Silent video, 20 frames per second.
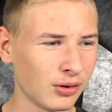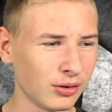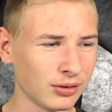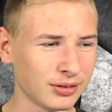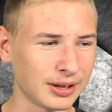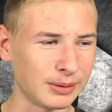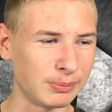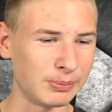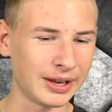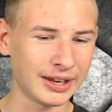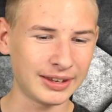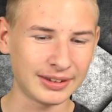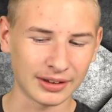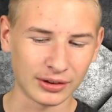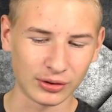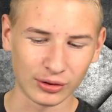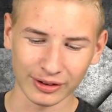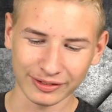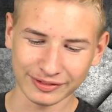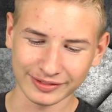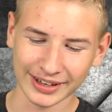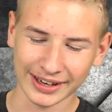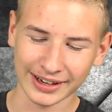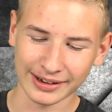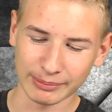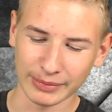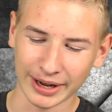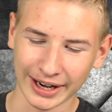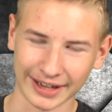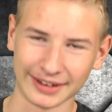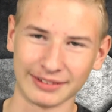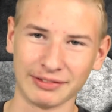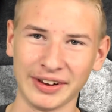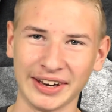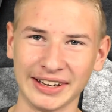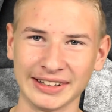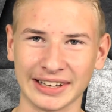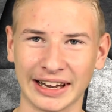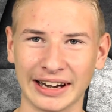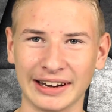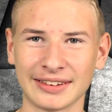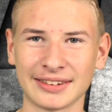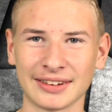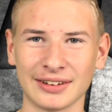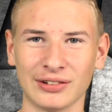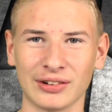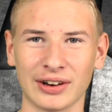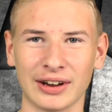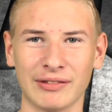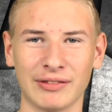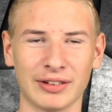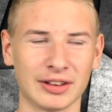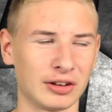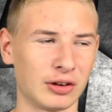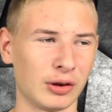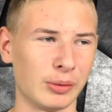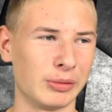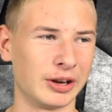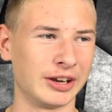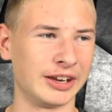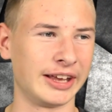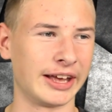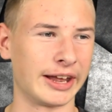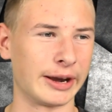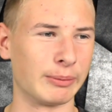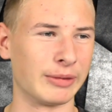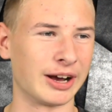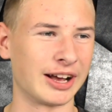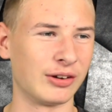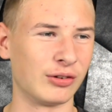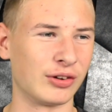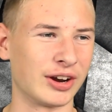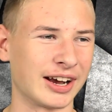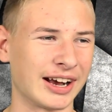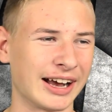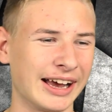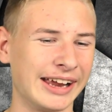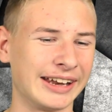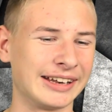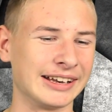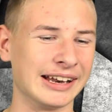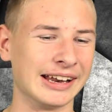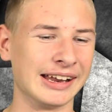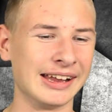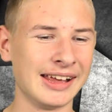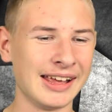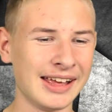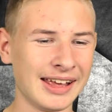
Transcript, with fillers: und die Mädchen dürfen dann meinetwegen tanzen oder was auch immer die gerne machen oder reiten.